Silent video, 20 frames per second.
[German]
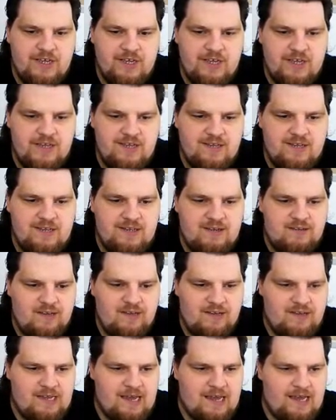
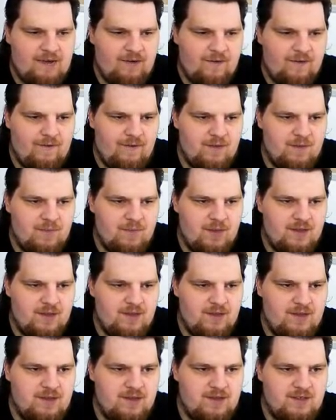Interessiert ja kein.
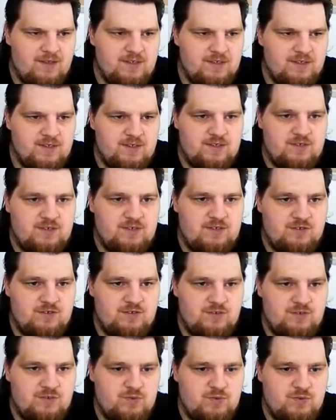
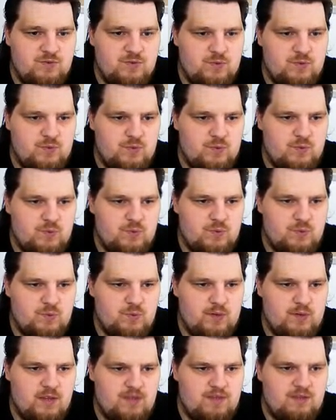
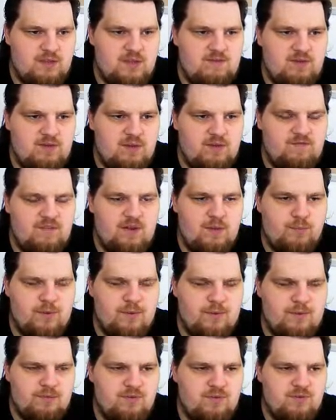So. Ach, siehst du, wir könnten wieder einen
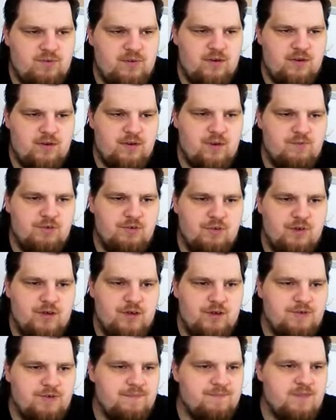Primal Boss. Ah, ne, haben wir noch gar
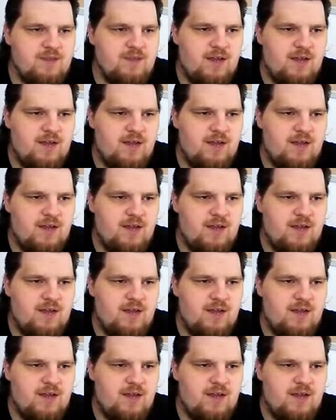nicht.